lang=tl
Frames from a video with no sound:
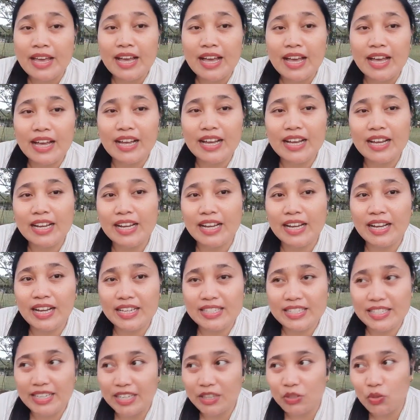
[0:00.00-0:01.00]
uh,
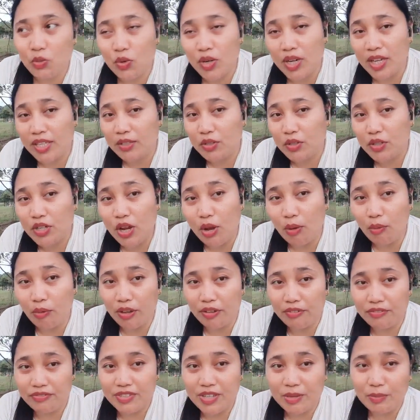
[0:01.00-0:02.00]
katulad ko na
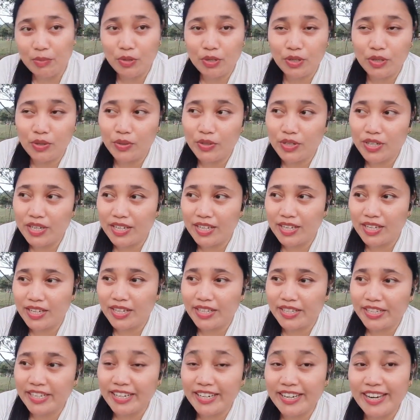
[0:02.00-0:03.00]
OFW
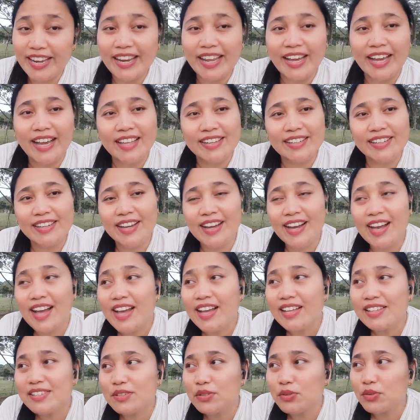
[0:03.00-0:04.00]
na naglalakad ng
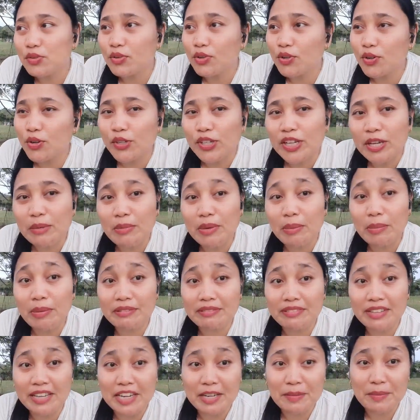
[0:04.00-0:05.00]
aso,
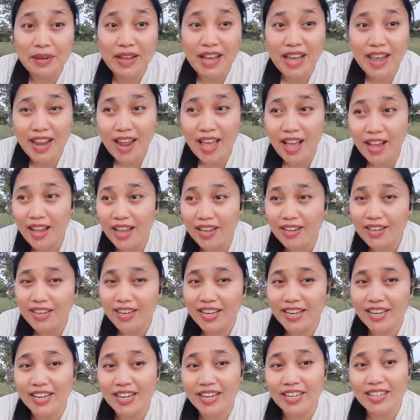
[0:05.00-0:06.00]
nagbabantay ng mga alaga
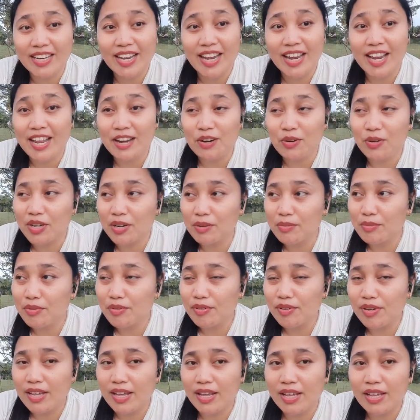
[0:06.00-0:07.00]
nila na naglalaro ng
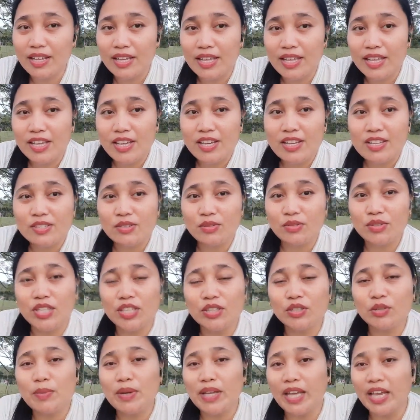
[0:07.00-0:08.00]
bola. So
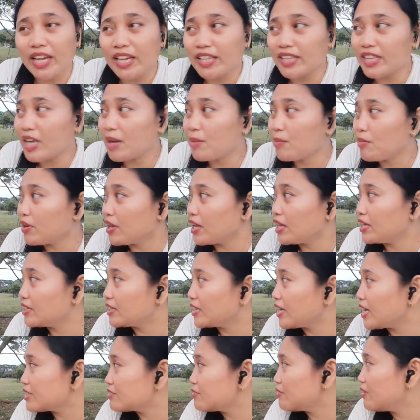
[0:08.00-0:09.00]
dito makikita mo yan.
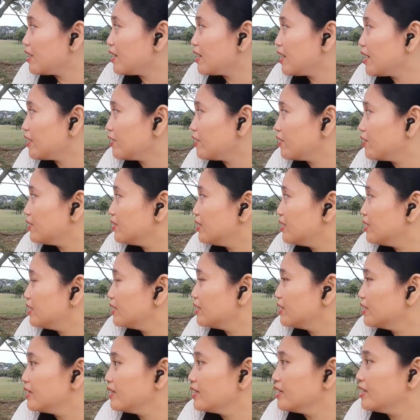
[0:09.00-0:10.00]
Kaso lang ngayon,
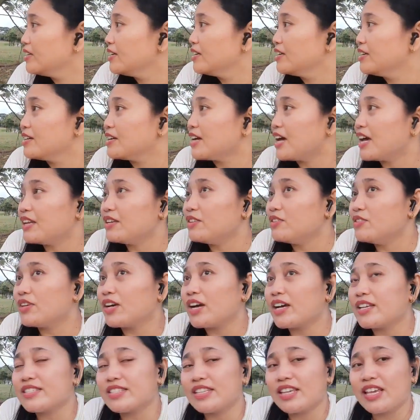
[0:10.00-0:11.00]
ano na
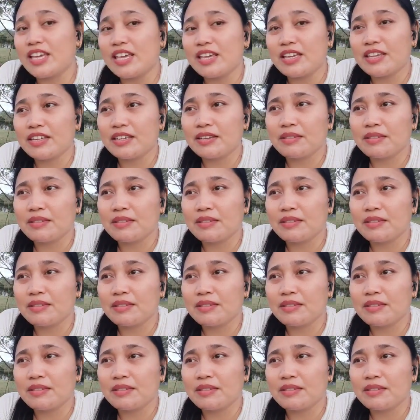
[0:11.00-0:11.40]
kasi,